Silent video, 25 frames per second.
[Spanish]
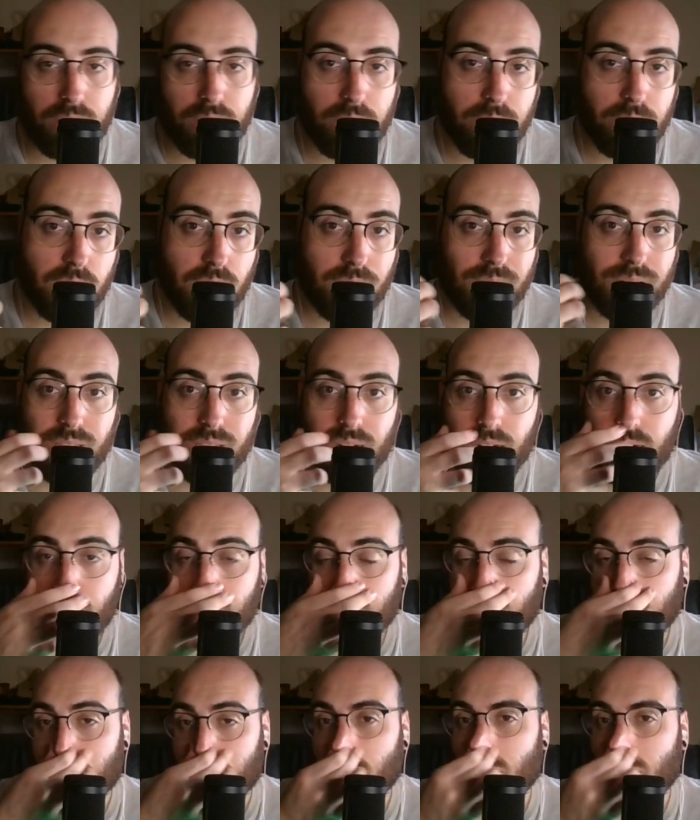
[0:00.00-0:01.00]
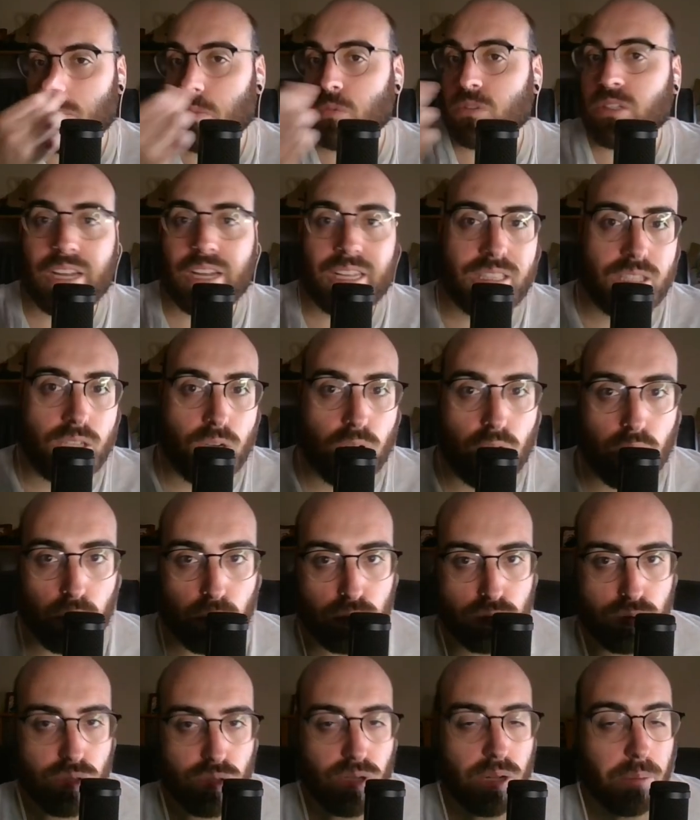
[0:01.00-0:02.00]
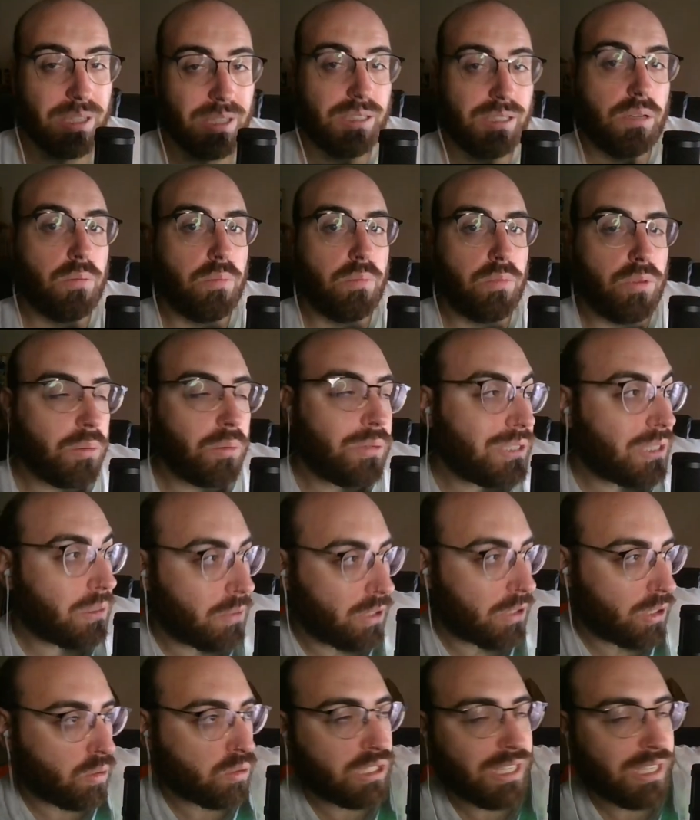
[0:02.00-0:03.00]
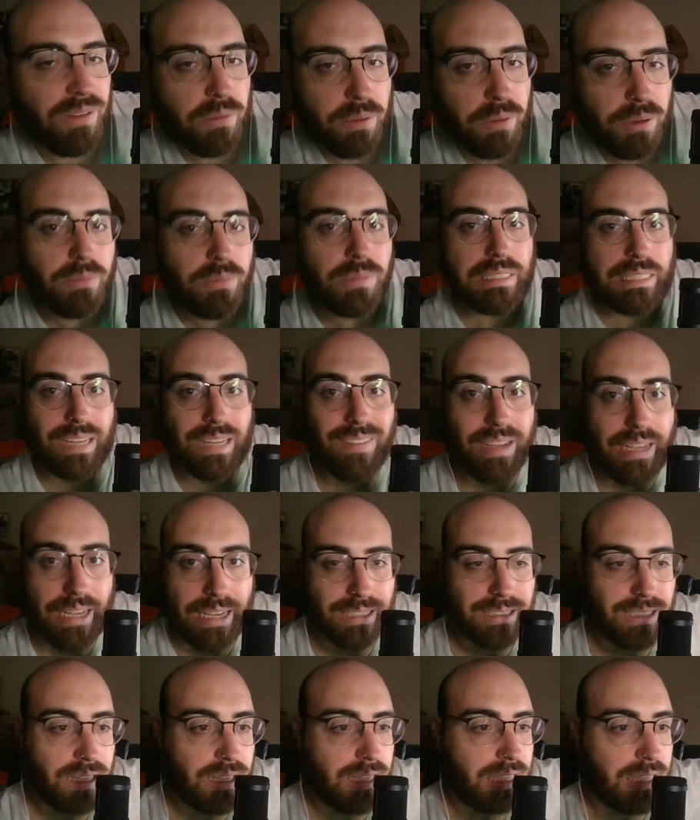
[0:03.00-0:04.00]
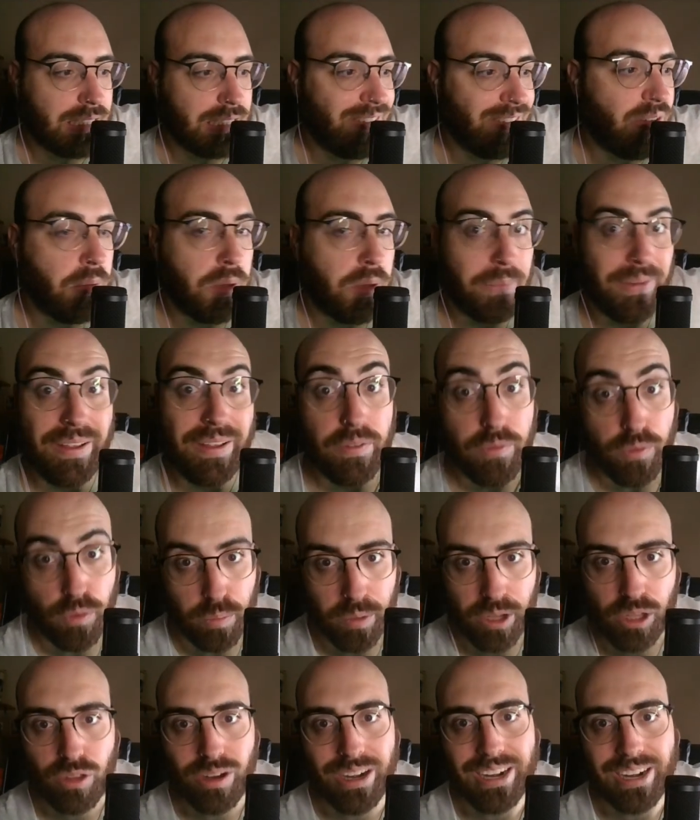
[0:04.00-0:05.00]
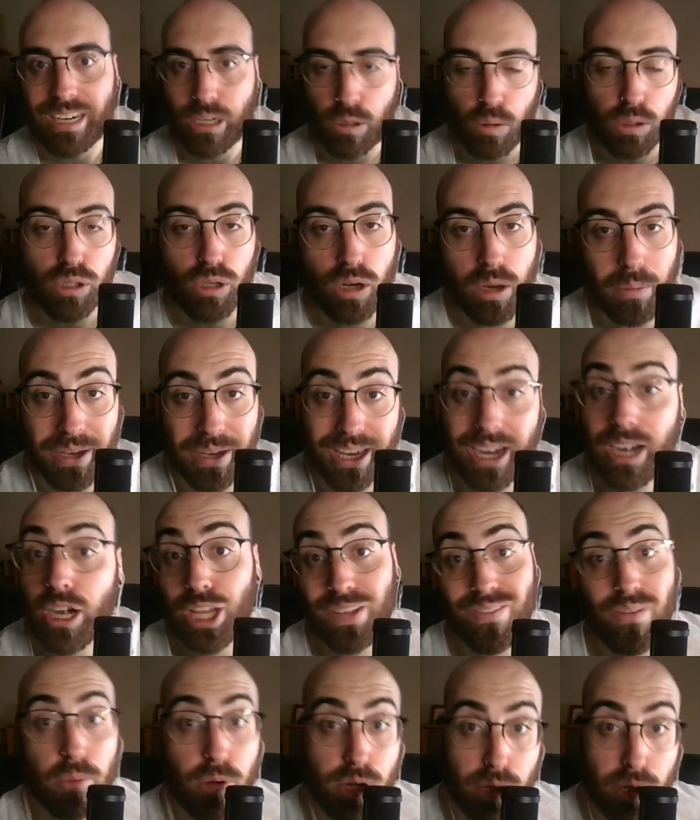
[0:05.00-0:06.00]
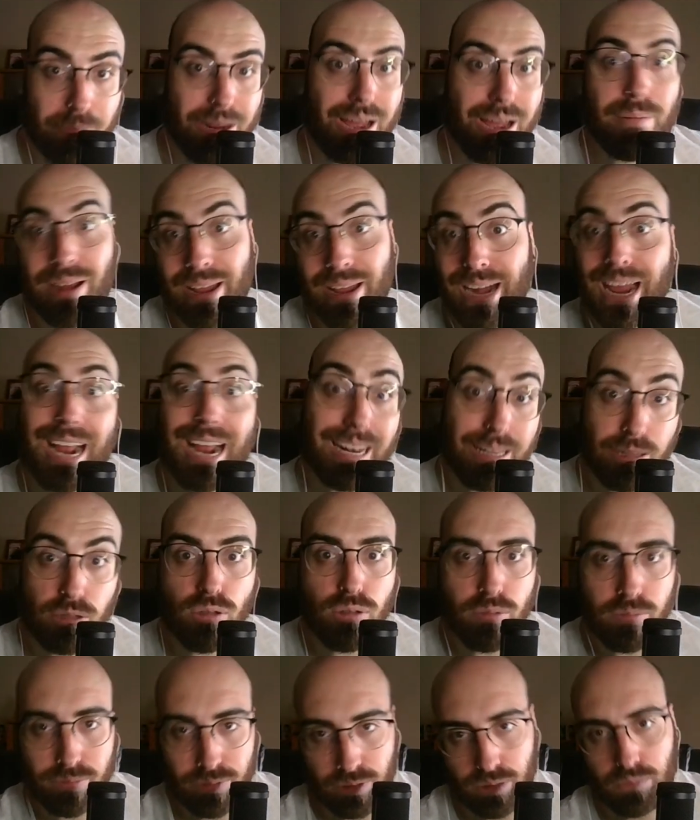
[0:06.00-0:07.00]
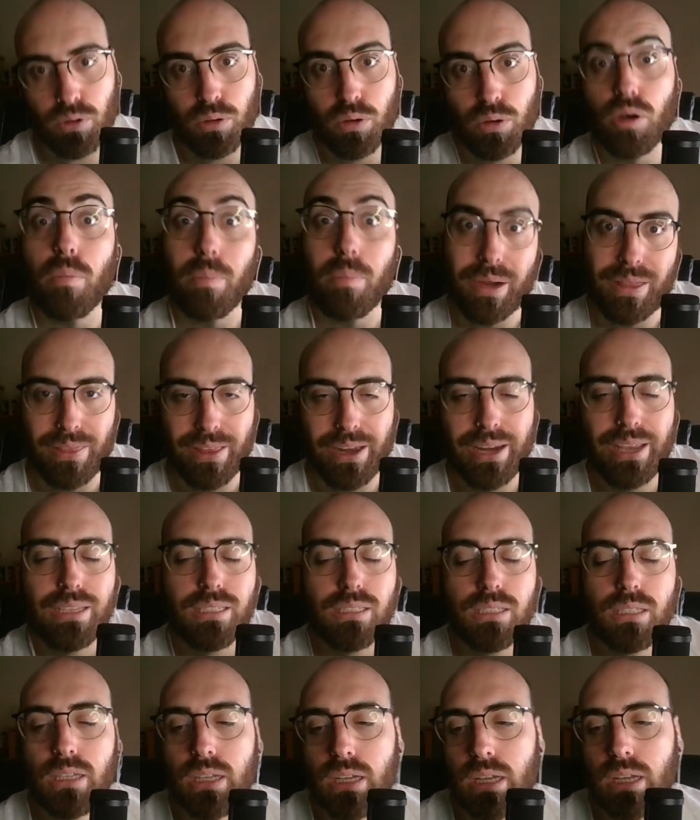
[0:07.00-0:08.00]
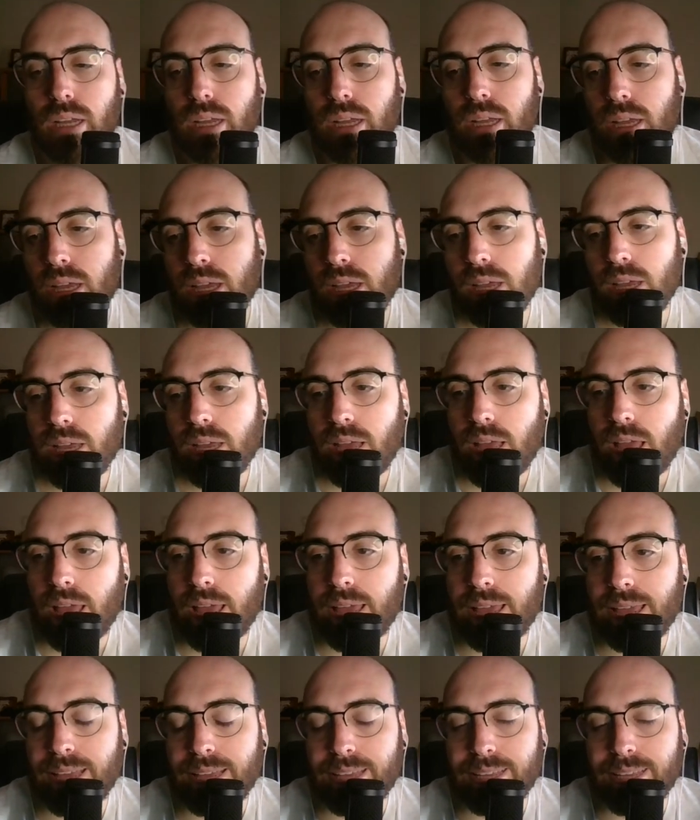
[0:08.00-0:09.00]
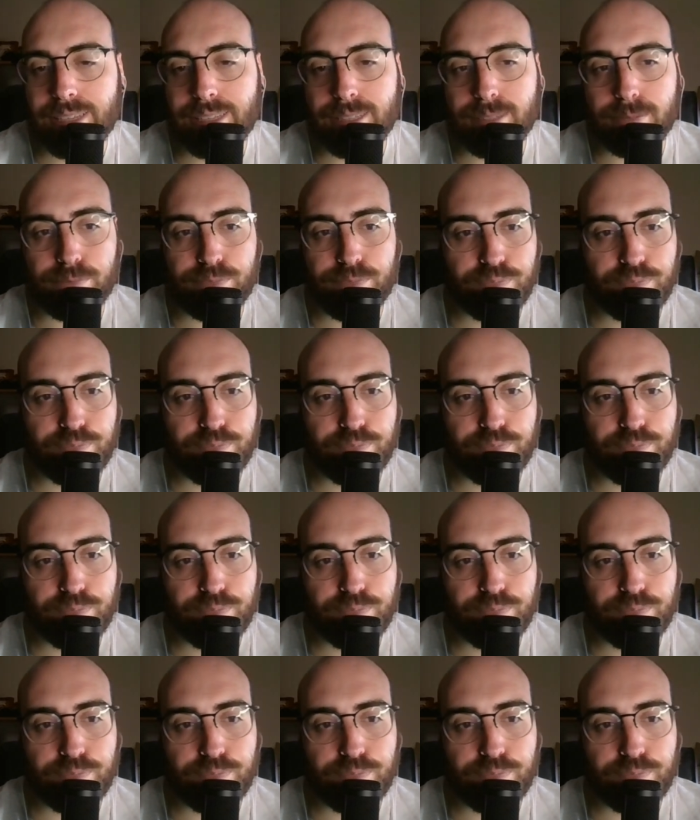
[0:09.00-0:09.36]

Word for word: vídeo del trailer reaccionaba mucha gente no le gustó. A mí se, no se me escuchaba bien. Estaba en casa, estaban mis padres durmiendo, era a las 4 de la mañana, iba a ponerme a hablar alto, como comprenderéis. Y